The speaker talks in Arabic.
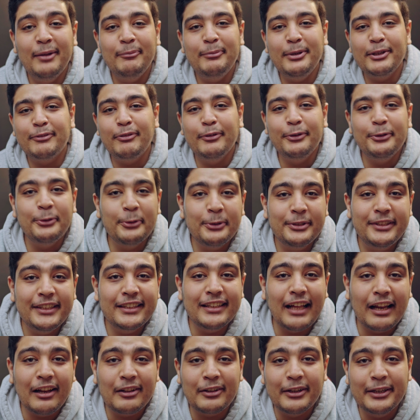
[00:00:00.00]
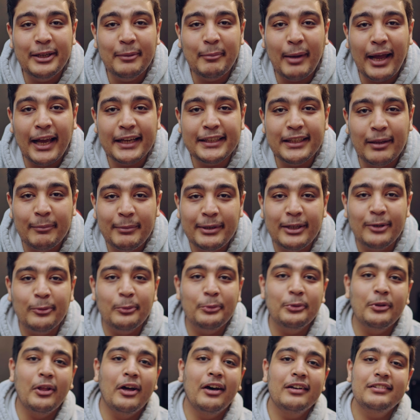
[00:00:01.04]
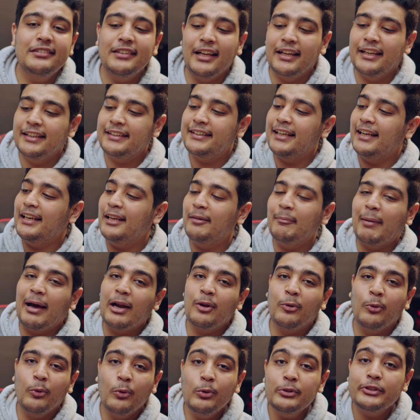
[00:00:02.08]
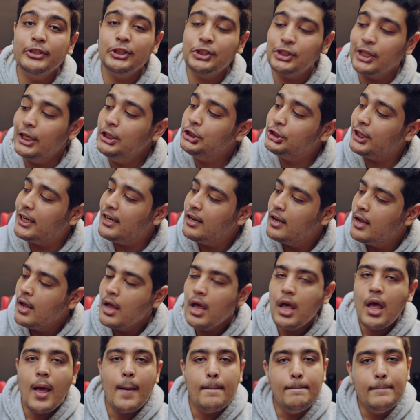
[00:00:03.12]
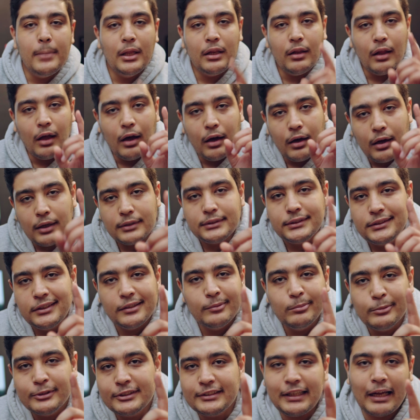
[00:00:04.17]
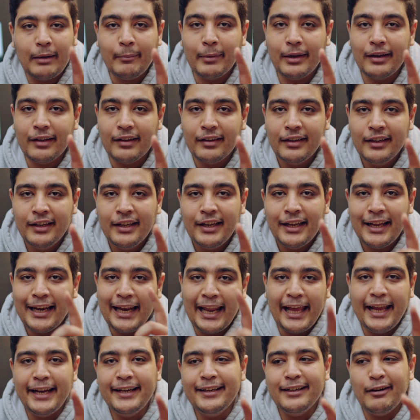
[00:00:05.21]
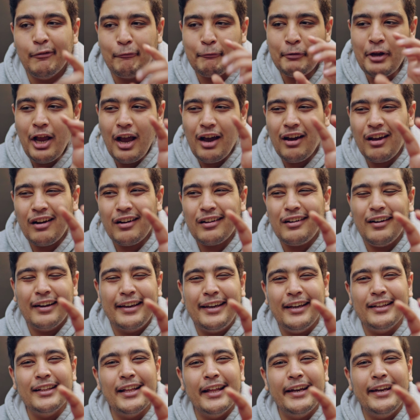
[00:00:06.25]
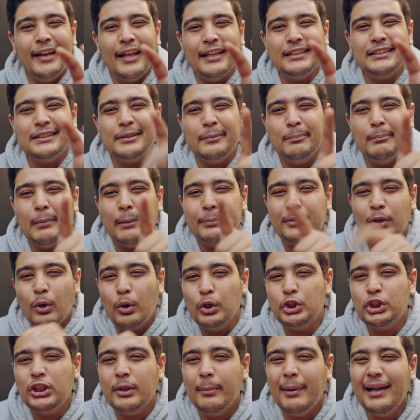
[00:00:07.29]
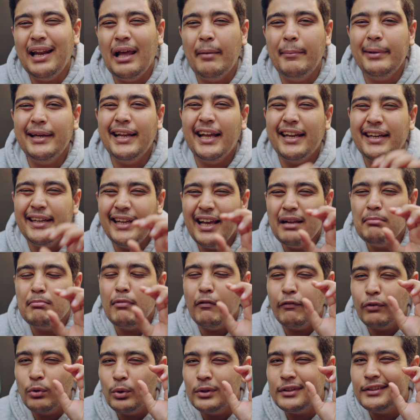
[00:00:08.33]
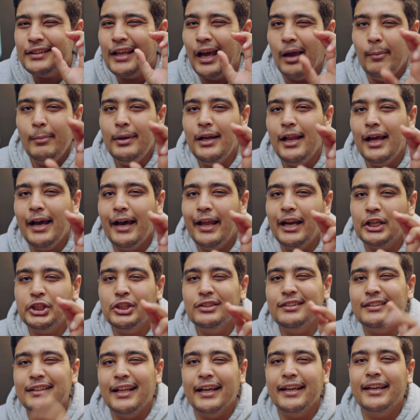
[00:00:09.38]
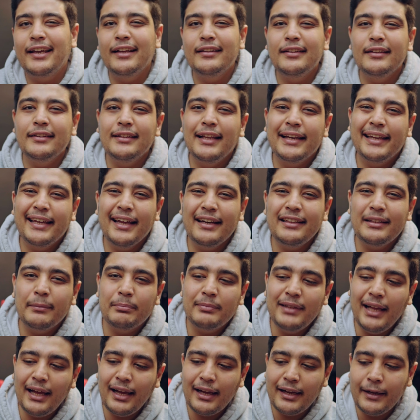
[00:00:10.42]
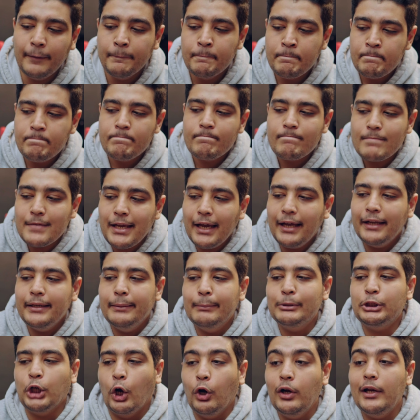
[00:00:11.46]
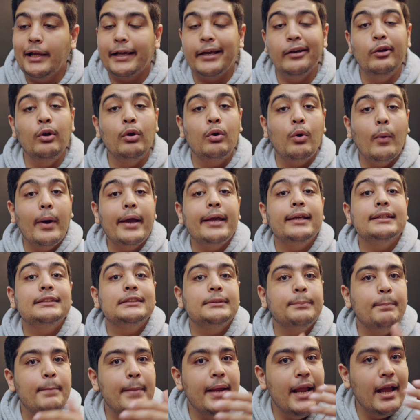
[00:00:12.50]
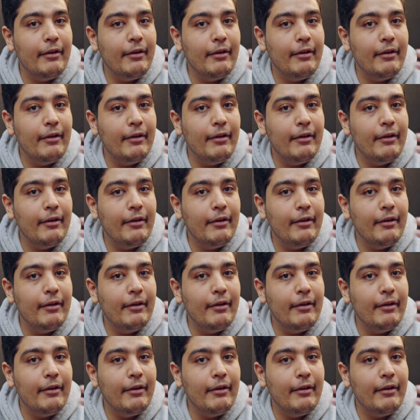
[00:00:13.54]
اهلا بيك في فيديو جديد على القناه معاك نبيل والنهارده هنتكلم عن كروت الشاشه بالاخص المستعمله لان في حركه كده الناس ما بتاخدش بالها منها ان هي المفروض تعملها علشان تتاكد ان الكارت بتاعها يعني مش هقول لك انه كويس